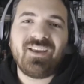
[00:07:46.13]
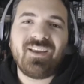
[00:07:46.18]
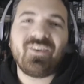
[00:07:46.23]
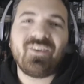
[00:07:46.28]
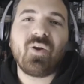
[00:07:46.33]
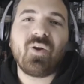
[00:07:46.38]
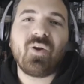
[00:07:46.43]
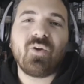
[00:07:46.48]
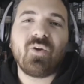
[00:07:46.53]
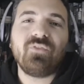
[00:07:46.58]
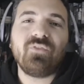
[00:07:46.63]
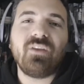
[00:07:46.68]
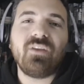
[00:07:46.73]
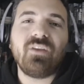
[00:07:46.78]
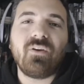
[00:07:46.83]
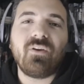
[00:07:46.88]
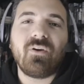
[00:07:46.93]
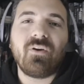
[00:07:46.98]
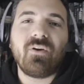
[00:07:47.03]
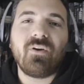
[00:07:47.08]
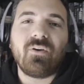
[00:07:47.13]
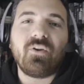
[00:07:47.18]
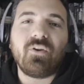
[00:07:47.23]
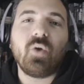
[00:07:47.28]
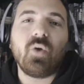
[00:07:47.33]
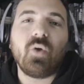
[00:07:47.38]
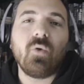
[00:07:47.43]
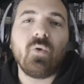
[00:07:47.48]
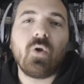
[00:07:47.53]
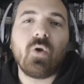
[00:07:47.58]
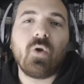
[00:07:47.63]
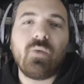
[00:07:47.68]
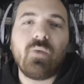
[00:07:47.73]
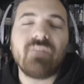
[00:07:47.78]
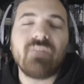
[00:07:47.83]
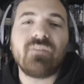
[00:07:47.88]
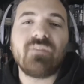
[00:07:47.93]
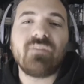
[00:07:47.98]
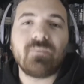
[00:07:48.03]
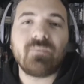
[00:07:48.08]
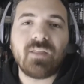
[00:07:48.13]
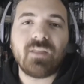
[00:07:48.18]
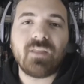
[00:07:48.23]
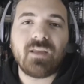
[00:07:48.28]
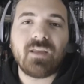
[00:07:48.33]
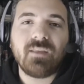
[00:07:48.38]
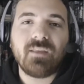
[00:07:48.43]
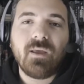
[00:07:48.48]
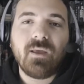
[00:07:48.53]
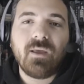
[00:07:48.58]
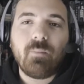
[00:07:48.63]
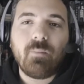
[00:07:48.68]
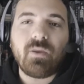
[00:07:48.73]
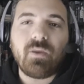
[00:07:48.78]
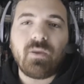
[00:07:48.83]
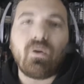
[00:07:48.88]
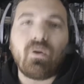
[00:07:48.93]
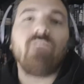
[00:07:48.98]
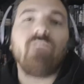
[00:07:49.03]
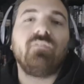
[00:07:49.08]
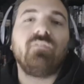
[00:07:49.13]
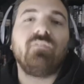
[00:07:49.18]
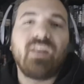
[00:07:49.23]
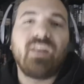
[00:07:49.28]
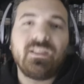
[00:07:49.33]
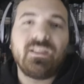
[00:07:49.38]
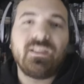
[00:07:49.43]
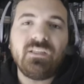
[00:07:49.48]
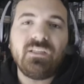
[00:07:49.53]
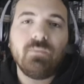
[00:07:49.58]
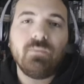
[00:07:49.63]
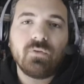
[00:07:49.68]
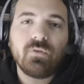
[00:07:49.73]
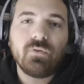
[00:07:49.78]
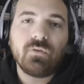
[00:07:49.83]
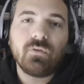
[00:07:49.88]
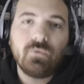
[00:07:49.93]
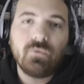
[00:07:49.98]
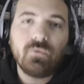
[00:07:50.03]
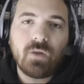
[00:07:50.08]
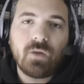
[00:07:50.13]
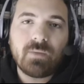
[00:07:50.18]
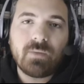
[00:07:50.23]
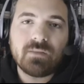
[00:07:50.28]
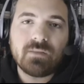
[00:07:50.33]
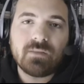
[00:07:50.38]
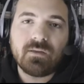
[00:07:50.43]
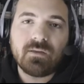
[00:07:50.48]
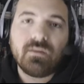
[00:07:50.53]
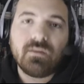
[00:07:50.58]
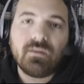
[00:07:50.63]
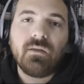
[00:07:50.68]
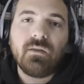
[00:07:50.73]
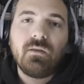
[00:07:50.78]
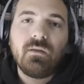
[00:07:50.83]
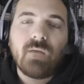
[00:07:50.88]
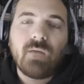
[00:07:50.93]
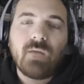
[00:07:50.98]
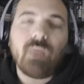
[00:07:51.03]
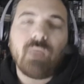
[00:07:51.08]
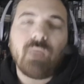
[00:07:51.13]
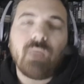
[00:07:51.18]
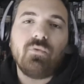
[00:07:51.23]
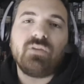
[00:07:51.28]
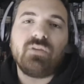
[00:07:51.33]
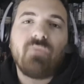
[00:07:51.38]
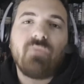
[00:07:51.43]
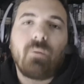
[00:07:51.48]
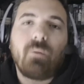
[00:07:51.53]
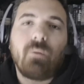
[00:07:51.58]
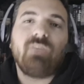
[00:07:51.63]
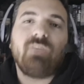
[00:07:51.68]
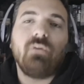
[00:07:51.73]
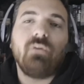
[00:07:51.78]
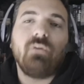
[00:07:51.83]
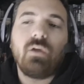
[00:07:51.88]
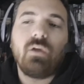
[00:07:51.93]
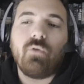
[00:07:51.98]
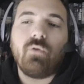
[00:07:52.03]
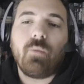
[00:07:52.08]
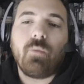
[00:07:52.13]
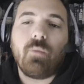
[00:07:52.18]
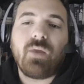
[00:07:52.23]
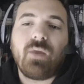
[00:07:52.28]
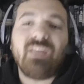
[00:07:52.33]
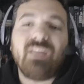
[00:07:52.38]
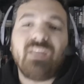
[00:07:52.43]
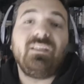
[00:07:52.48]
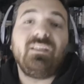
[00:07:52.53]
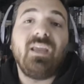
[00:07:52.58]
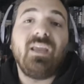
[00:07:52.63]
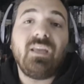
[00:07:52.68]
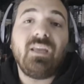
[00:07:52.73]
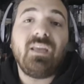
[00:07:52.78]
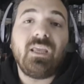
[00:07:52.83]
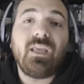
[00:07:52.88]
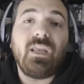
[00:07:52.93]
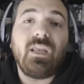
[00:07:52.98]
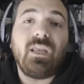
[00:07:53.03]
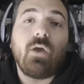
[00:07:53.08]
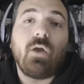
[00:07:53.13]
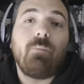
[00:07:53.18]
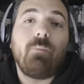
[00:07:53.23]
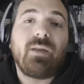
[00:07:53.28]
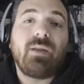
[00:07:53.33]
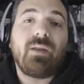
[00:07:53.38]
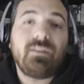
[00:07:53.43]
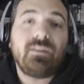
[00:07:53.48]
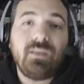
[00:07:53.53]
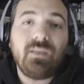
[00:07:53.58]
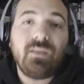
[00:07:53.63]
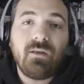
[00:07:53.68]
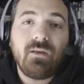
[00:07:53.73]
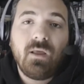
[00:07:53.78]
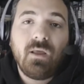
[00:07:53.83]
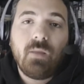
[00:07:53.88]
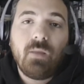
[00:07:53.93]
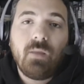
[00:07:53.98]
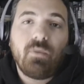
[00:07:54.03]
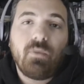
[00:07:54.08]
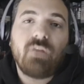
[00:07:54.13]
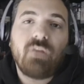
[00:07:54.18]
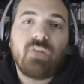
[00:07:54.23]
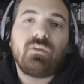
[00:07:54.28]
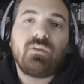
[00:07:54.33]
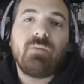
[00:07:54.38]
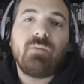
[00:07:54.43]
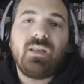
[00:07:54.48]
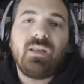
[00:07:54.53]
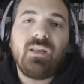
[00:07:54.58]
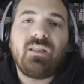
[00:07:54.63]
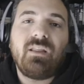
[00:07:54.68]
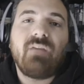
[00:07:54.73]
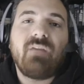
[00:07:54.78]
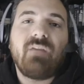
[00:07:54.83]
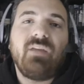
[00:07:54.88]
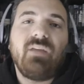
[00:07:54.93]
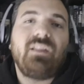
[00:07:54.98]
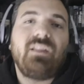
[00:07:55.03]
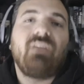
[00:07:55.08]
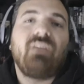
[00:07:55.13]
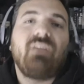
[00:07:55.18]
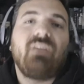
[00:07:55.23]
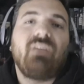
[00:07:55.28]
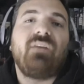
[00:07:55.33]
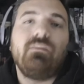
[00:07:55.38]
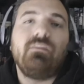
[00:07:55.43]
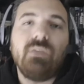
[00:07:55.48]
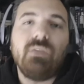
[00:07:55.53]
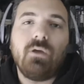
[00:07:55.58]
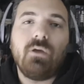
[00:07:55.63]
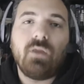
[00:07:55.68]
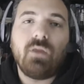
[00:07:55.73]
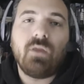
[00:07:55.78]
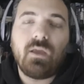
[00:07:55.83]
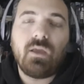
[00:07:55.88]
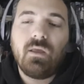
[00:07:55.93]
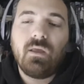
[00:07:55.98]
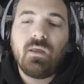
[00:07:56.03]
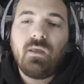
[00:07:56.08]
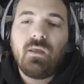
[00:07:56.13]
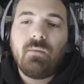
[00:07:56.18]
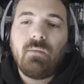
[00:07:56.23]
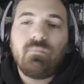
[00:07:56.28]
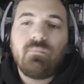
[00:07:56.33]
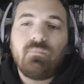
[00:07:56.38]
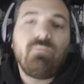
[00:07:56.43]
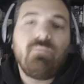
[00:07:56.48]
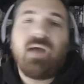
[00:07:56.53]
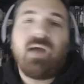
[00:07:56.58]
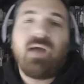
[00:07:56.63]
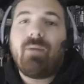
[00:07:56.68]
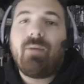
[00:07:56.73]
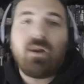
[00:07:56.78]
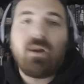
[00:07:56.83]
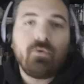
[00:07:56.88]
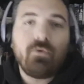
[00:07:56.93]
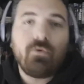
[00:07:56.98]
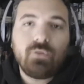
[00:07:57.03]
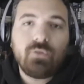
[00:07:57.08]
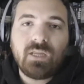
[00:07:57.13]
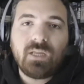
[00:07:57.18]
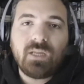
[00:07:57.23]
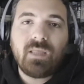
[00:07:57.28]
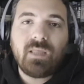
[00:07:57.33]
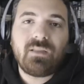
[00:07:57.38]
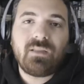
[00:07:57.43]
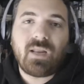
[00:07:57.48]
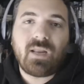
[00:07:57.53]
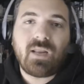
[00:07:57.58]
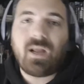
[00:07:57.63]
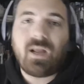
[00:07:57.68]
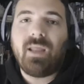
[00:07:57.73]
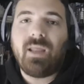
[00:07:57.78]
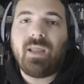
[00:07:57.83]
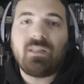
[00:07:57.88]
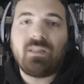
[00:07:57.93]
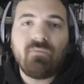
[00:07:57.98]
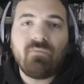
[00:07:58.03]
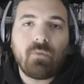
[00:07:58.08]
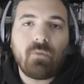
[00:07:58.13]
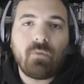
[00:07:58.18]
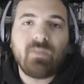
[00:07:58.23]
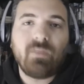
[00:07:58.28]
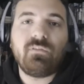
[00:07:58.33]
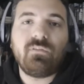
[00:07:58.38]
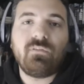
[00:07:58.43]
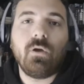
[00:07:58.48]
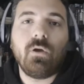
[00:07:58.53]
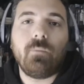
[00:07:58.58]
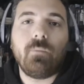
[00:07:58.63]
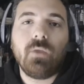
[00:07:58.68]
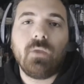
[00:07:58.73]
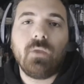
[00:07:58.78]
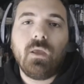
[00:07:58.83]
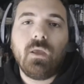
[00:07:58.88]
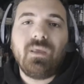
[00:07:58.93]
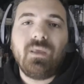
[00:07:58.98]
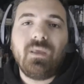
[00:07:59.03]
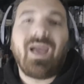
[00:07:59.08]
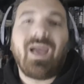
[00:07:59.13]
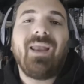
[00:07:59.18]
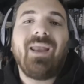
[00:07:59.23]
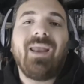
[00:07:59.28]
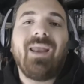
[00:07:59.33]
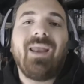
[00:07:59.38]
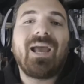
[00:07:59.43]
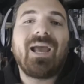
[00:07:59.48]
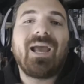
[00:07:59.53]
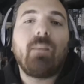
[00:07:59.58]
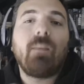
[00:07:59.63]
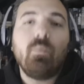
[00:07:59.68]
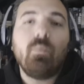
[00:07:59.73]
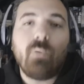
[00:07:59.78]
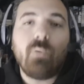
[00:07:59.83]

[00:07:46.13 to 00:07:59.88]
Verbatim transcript: no lo considero, no lo vivo como una enfermedad, pero hay un fanatismo seguramente. Hay mucha información que uno por ahí tiene y que quiere compartir. Por eso también este, este afán mío de hablar con ustedes, traerles esta información, alejarme un